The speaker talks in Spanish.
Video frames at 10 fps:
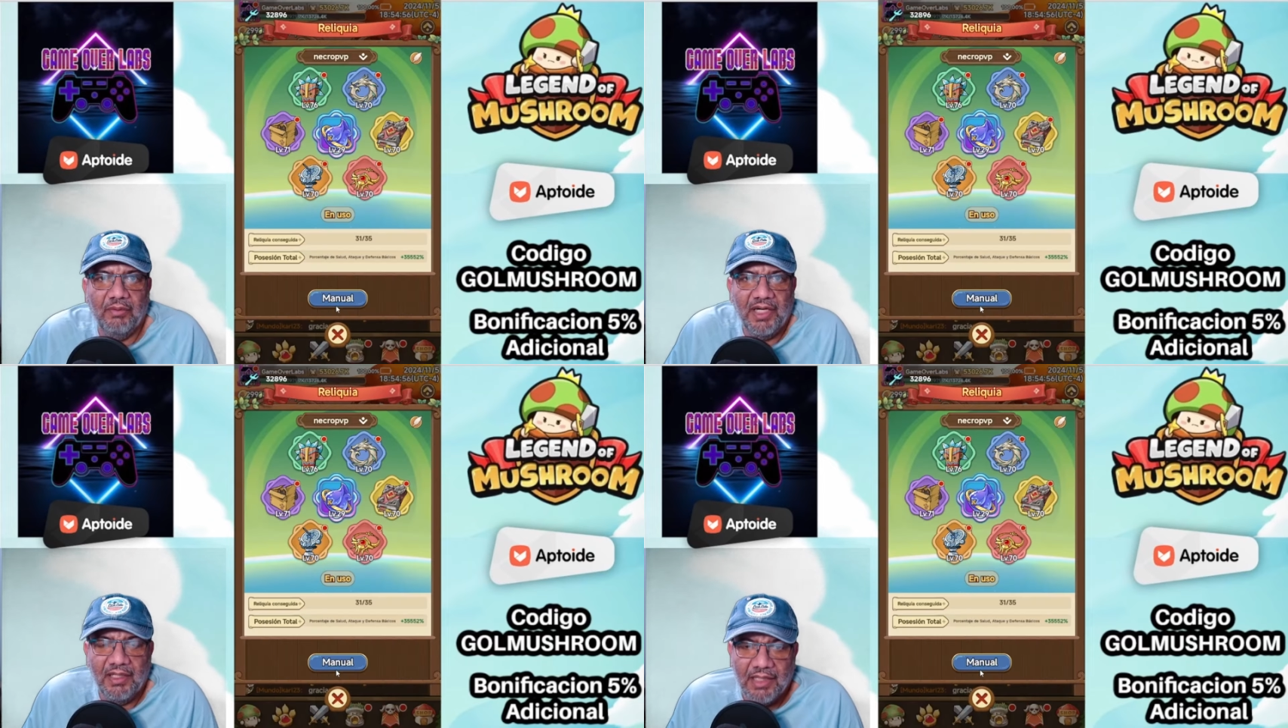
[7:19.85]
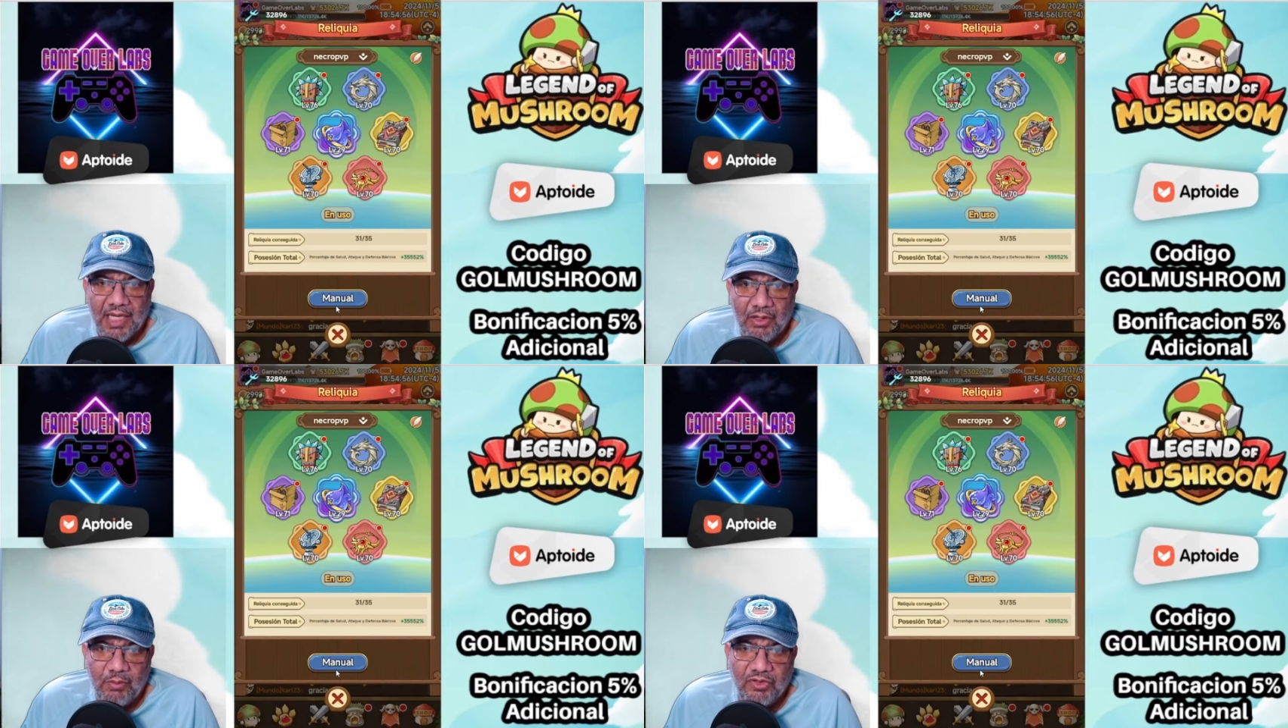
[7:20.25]
Mire, ya
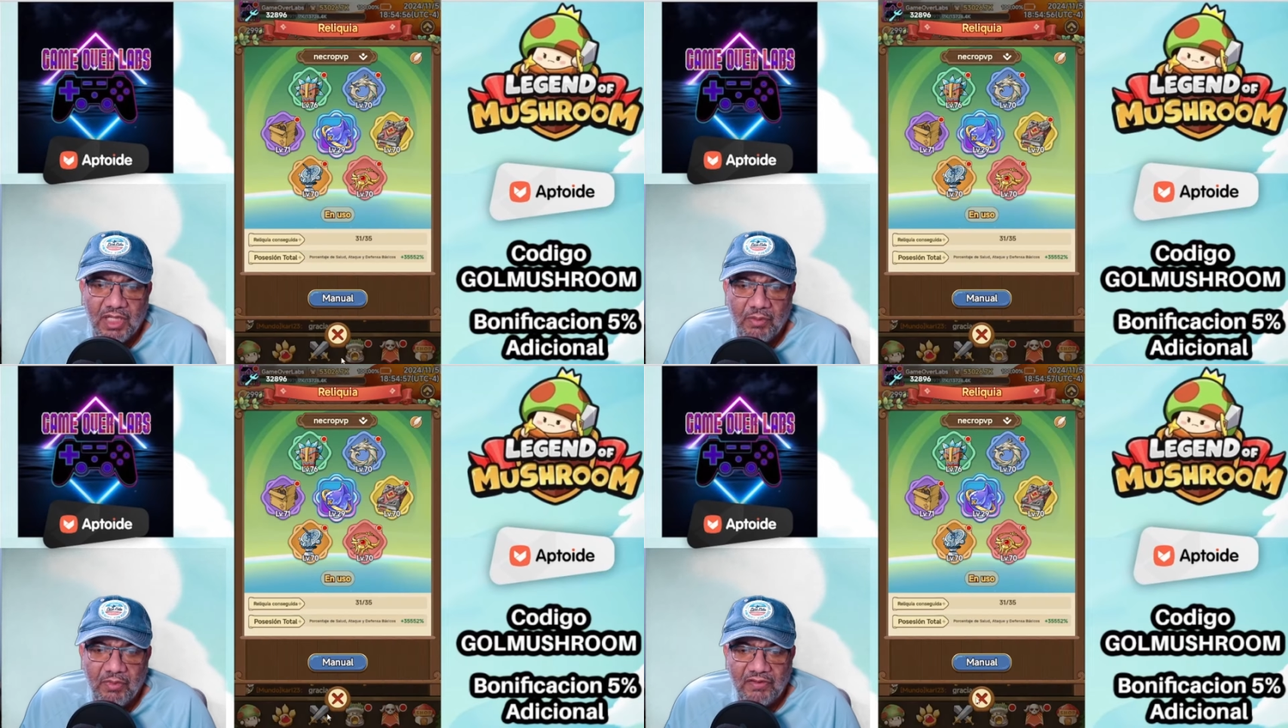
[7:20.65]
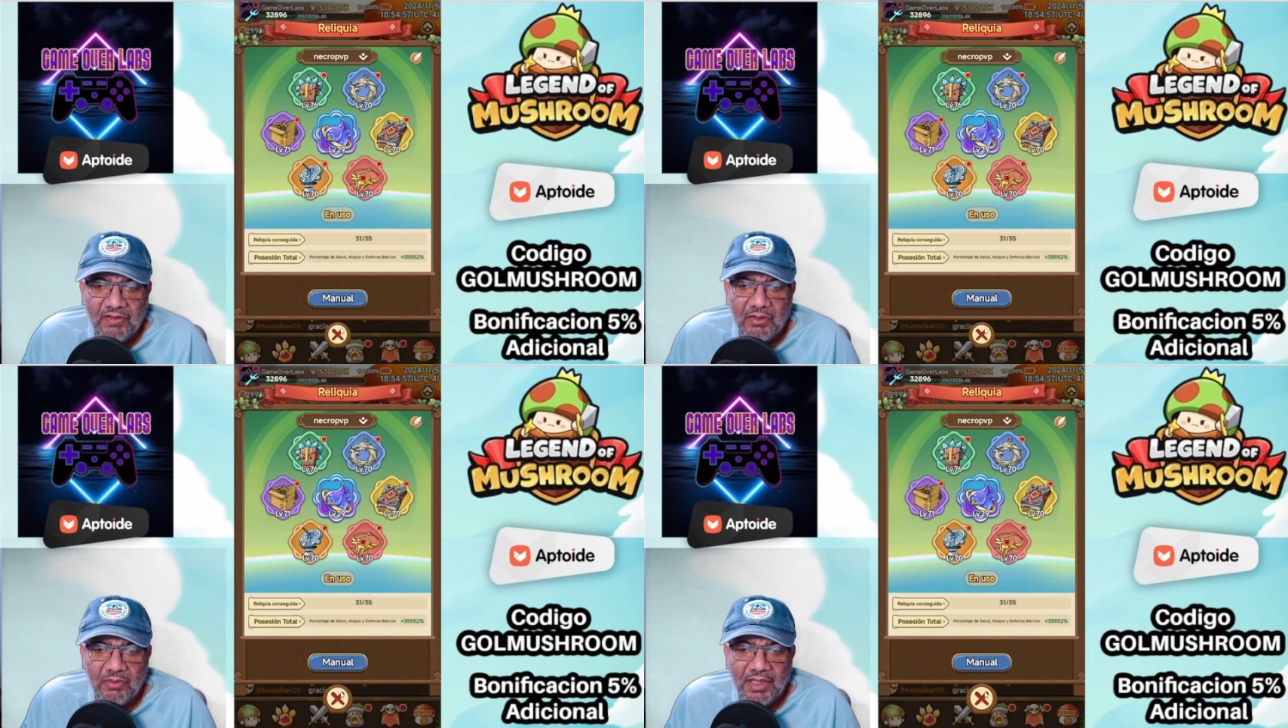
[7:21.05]
nos montamos en
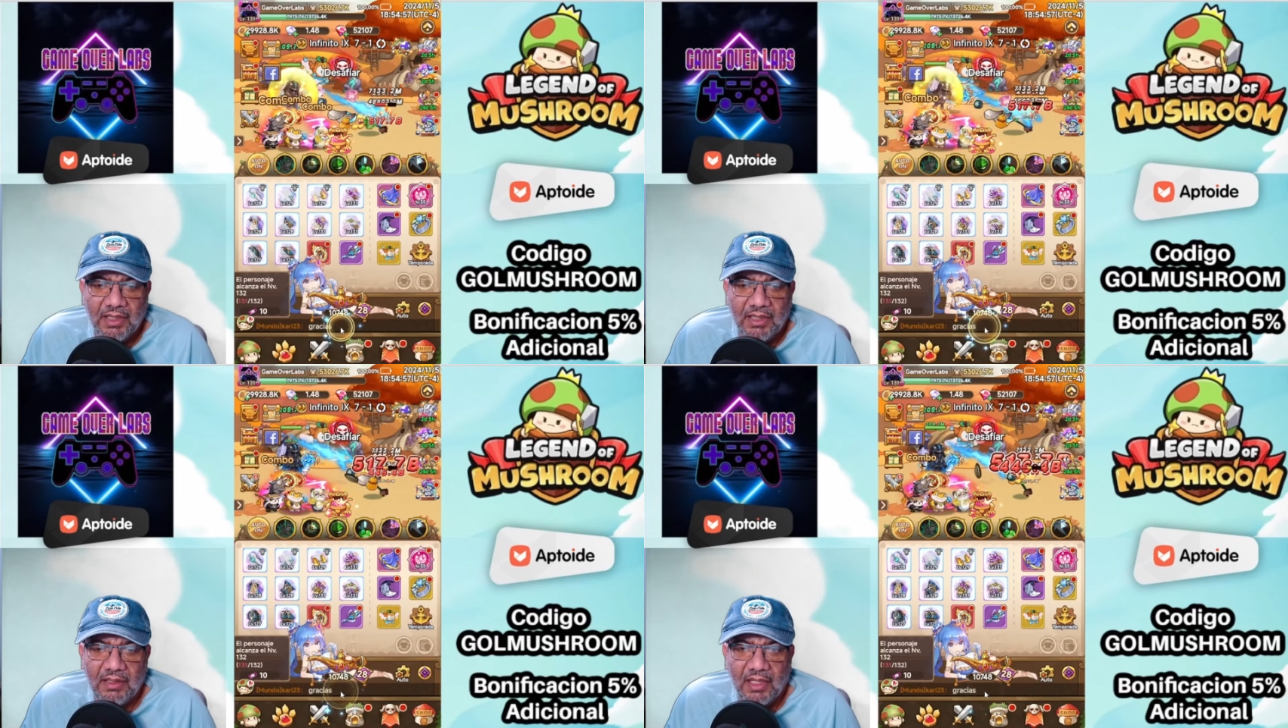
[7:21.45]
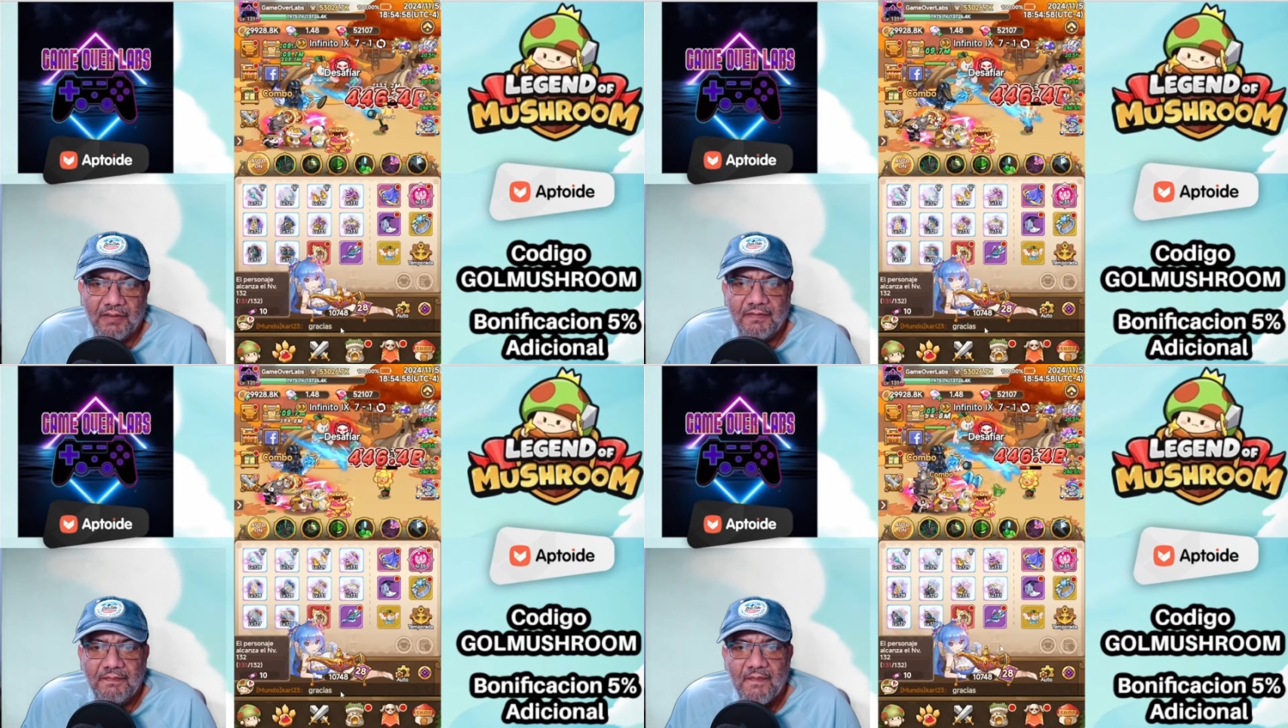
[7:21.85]
53.